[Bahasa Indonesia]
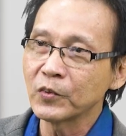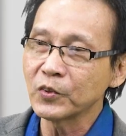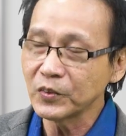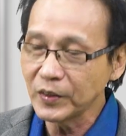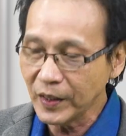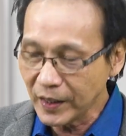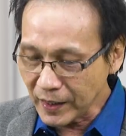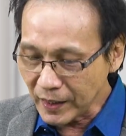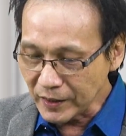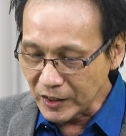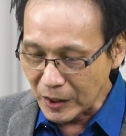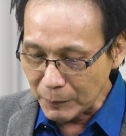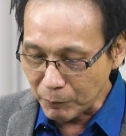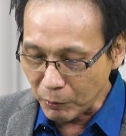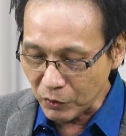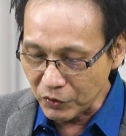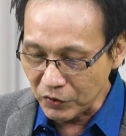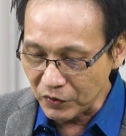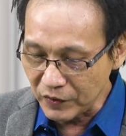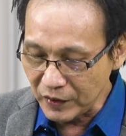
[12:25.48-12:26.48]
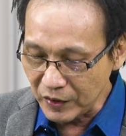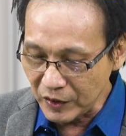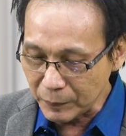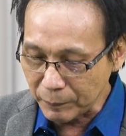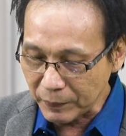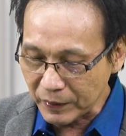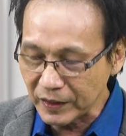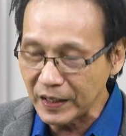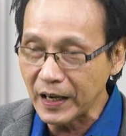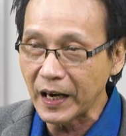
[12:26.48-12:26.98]
Saudara ada di posisi
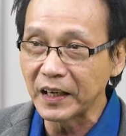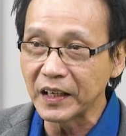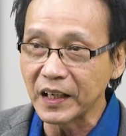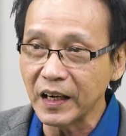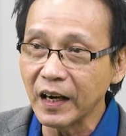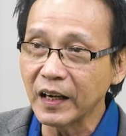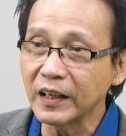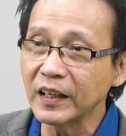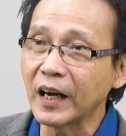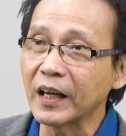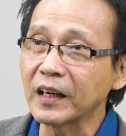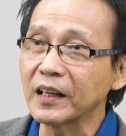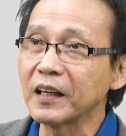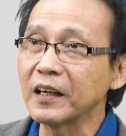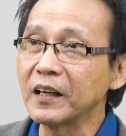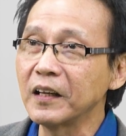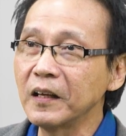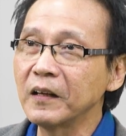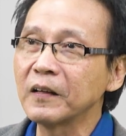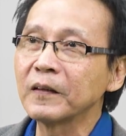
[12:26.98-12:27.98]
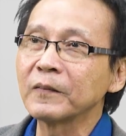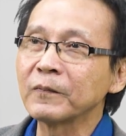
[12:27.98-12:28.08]
seperti Hana hari-hari ini?